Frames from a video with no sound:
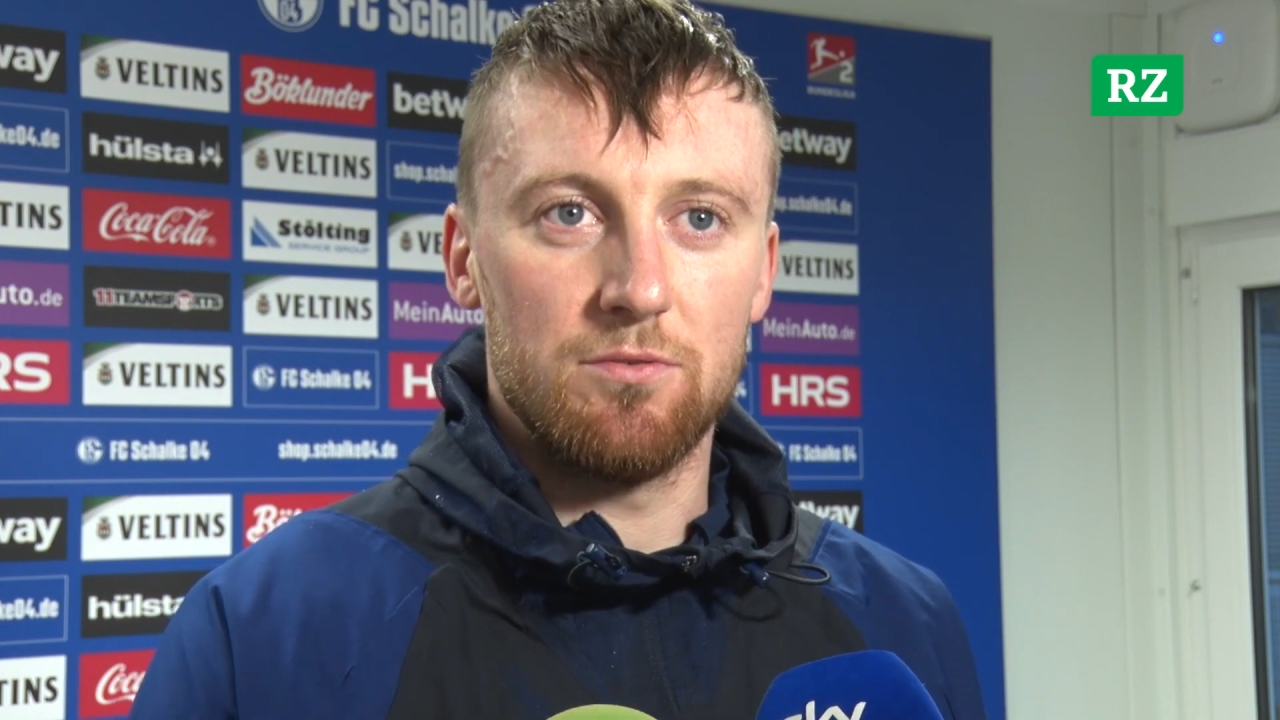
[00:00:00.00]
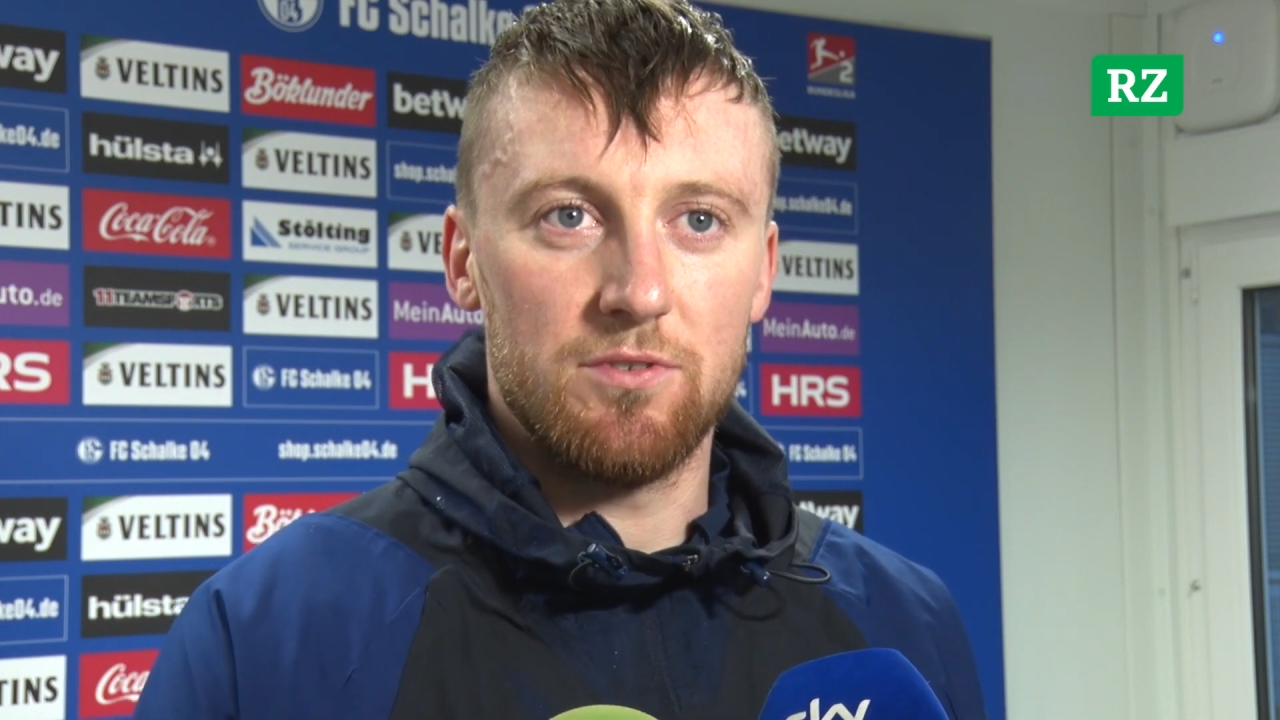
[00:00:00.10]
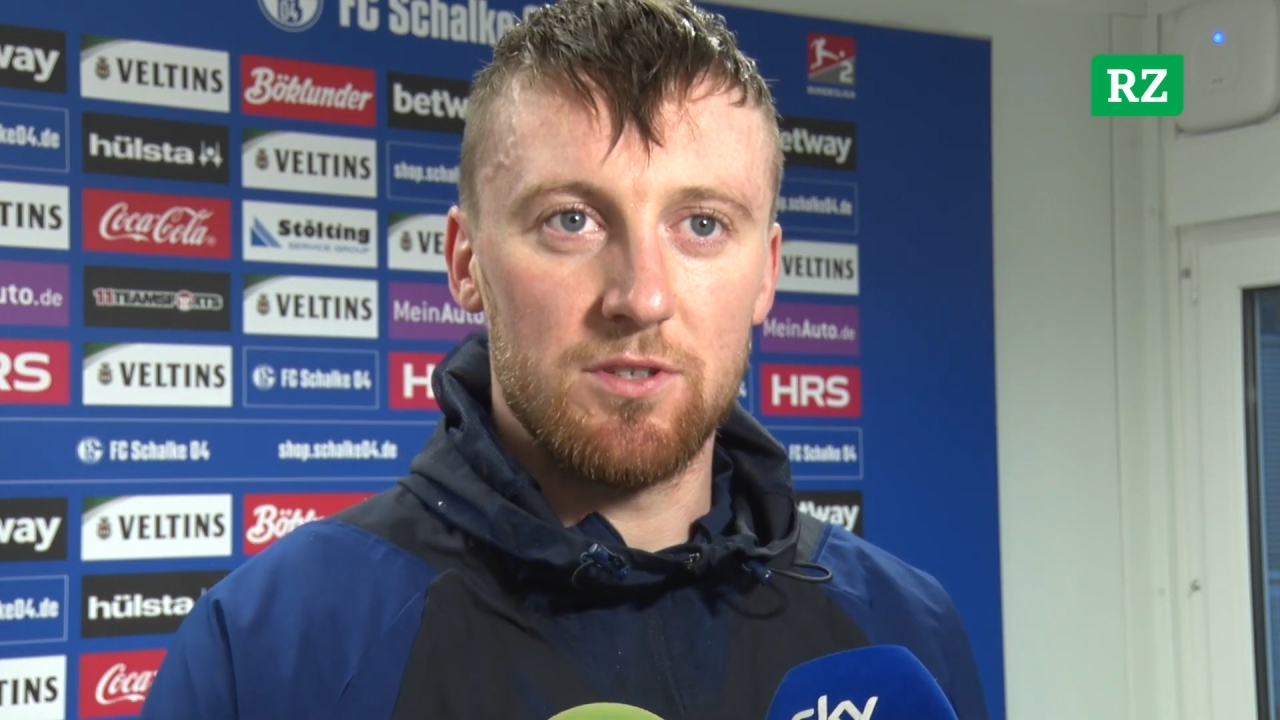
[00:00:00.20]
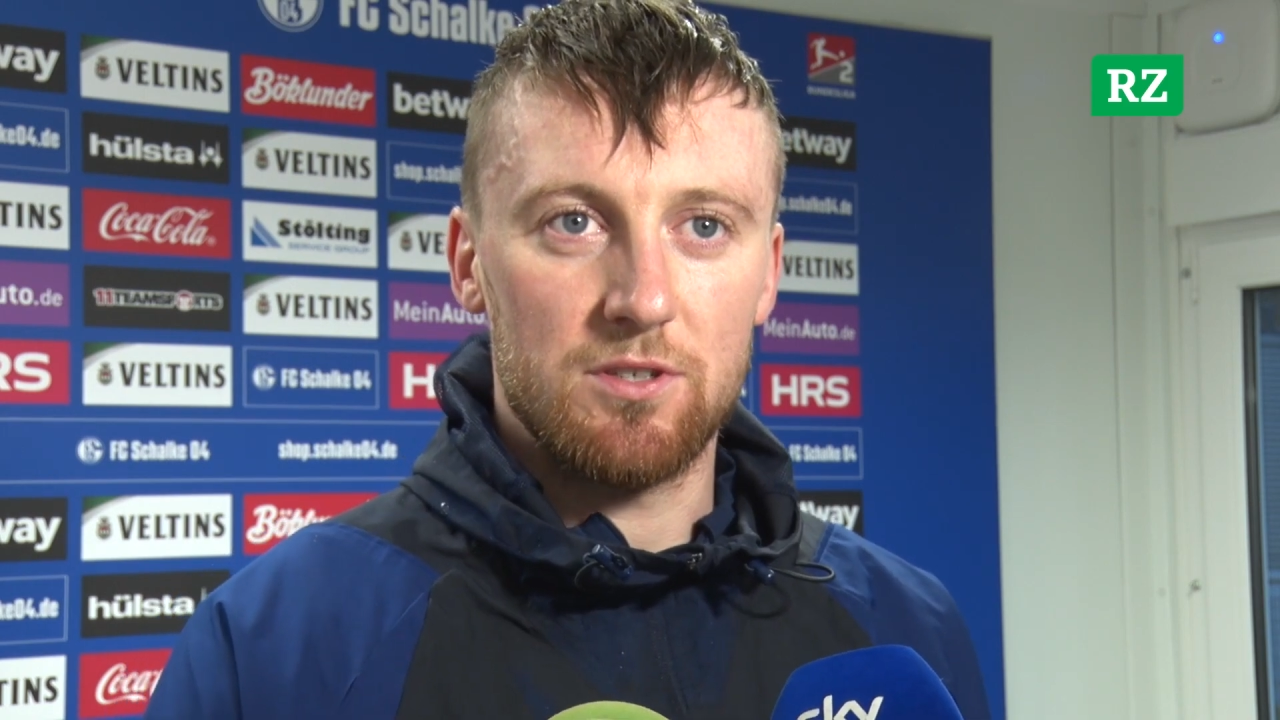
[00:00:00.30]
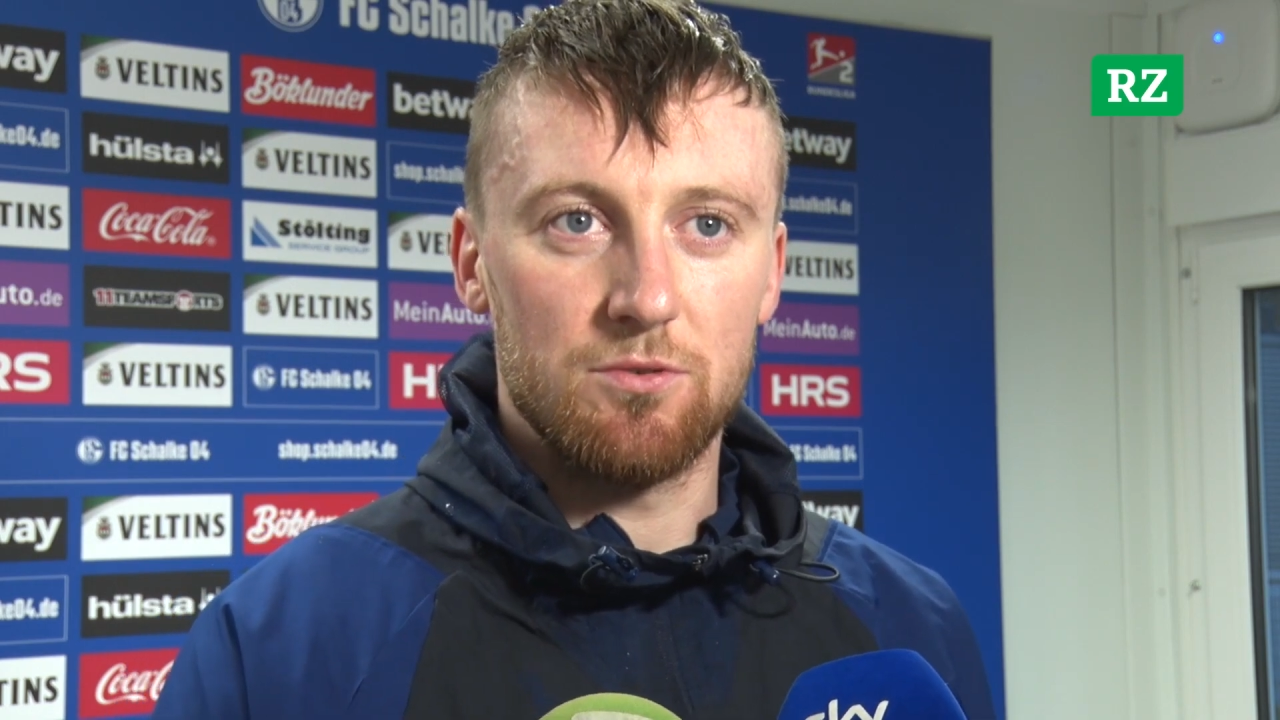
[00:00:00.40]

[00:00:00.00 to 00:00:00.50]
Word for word: wie wir nicht